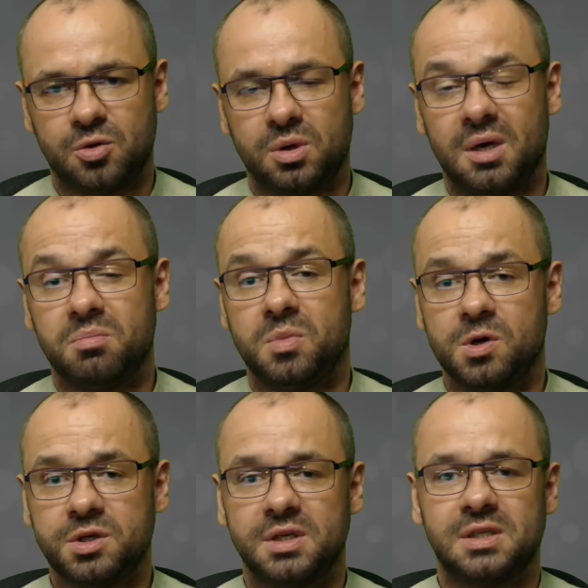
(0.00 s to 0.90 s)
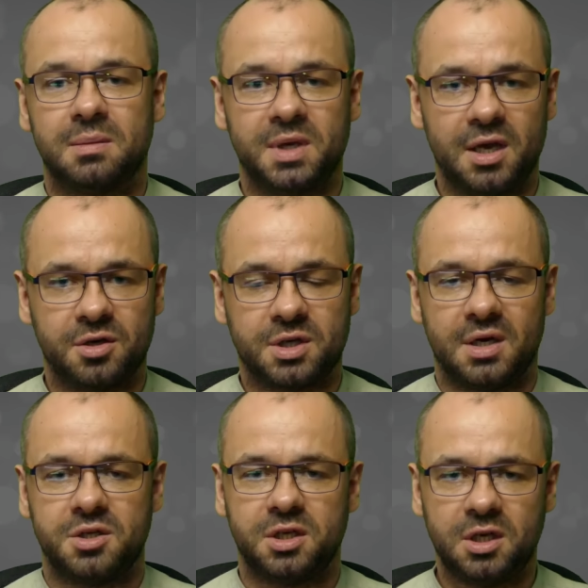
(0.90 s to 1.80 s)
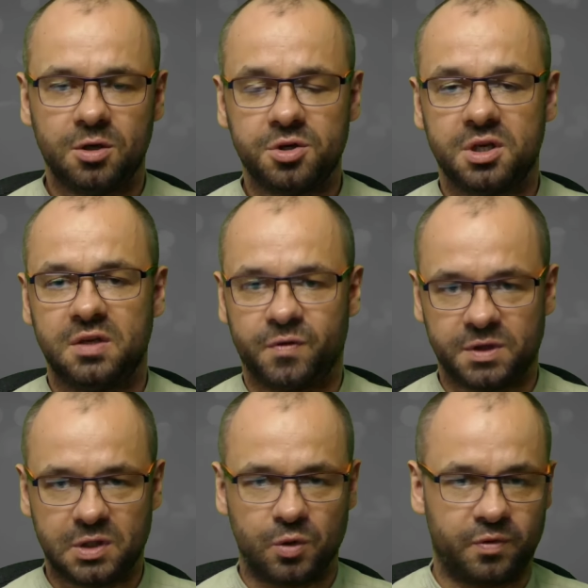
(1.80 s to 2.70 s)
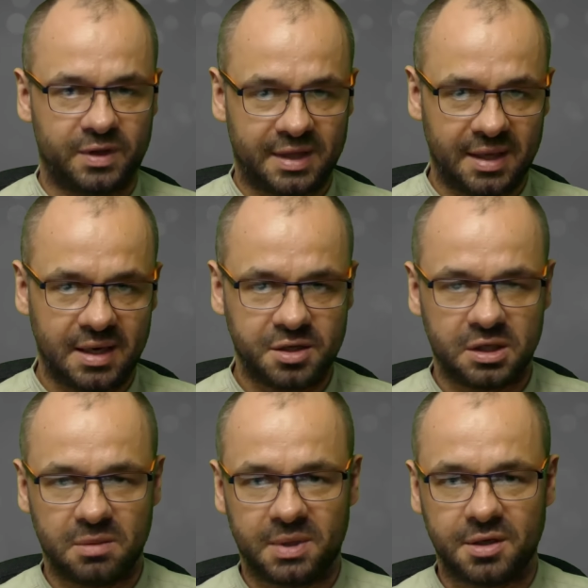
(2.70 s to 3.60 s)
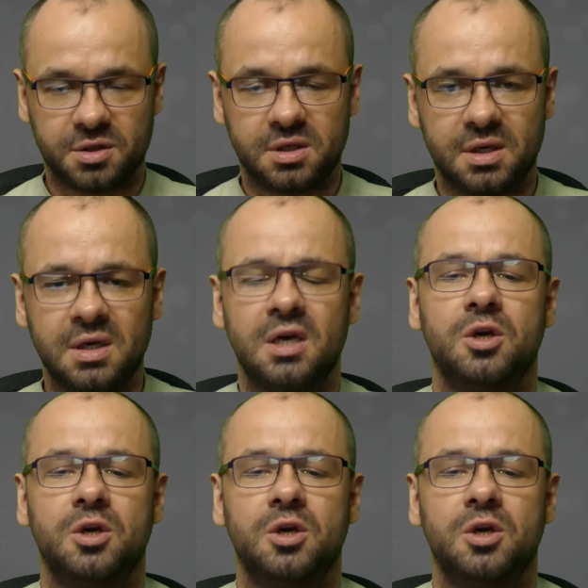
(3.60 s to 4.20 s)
która może zmniejszać ilość limfocytów TH17